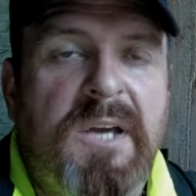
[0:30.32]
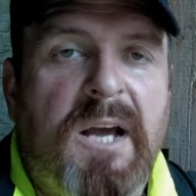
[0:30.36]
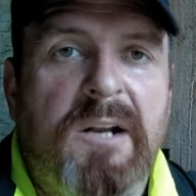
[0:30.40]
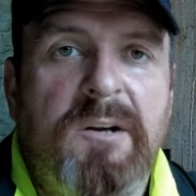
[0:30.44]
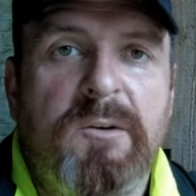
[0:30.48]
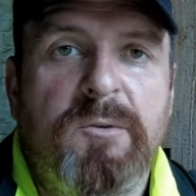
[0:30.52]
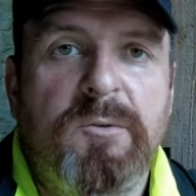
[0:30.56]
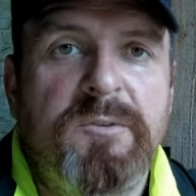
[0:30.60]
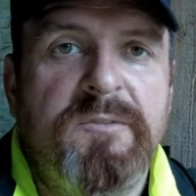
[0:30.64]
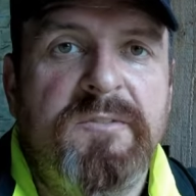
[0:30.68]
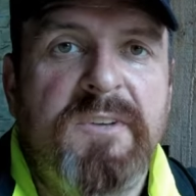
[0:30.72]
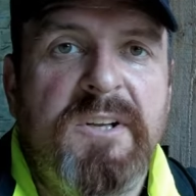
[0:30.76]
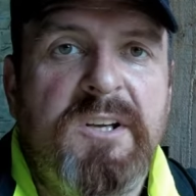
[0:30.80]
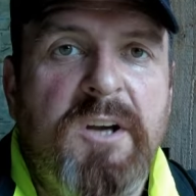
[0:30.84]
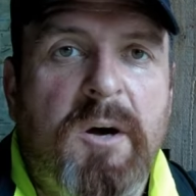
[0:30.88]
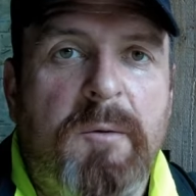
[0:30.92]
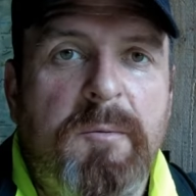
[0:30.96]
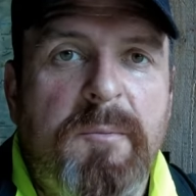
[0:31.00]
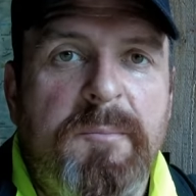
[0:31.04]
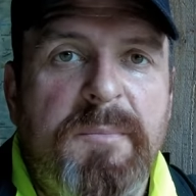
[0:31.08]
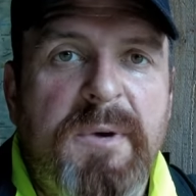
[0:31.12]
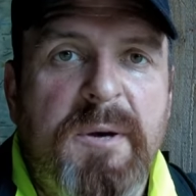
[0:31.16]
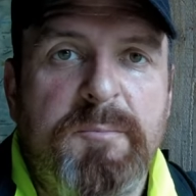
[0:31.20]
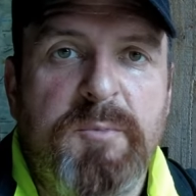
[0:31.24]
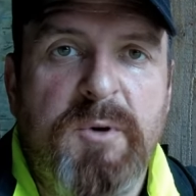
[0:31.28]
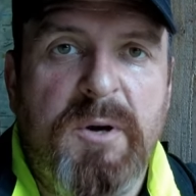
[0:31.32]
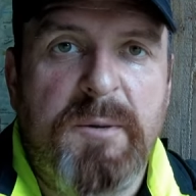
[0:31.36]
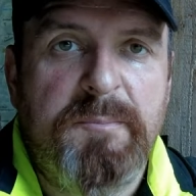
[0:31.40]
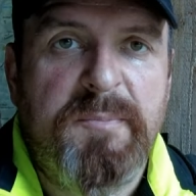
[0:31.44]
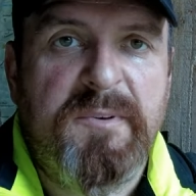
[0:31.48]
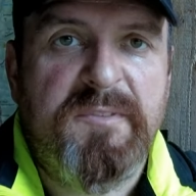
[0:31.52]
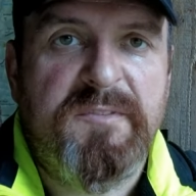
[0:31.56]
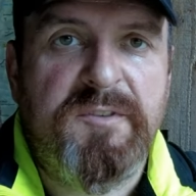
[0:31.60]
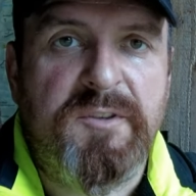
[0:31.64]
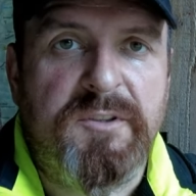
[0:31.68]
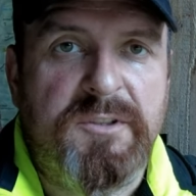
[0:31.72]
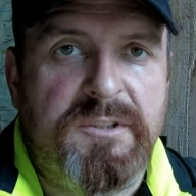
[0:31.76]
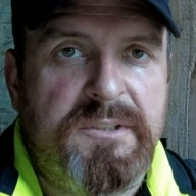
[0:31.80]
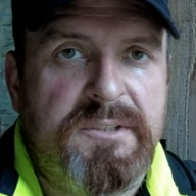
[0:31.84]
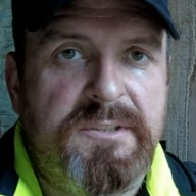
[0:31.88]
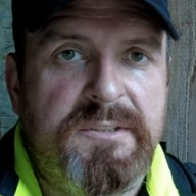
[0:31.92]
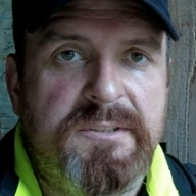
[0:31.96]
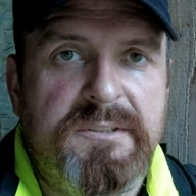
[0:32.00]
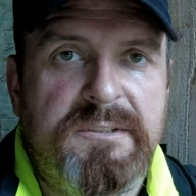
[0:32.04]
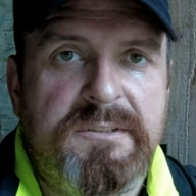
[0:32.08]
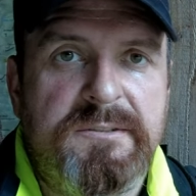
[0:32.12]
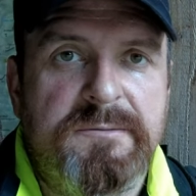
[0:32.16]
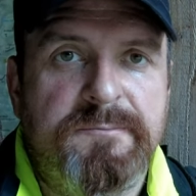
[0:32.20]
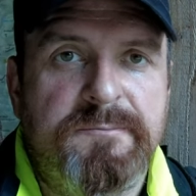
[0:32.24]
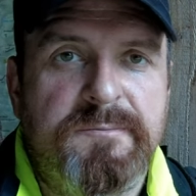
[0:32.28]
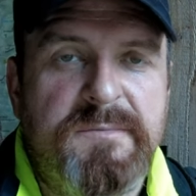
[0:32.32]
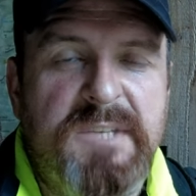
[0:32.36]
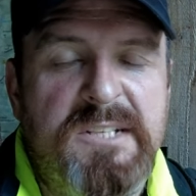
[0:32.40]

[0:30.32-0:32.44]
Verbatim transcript: Hallo und willkommen bei PrepperFox.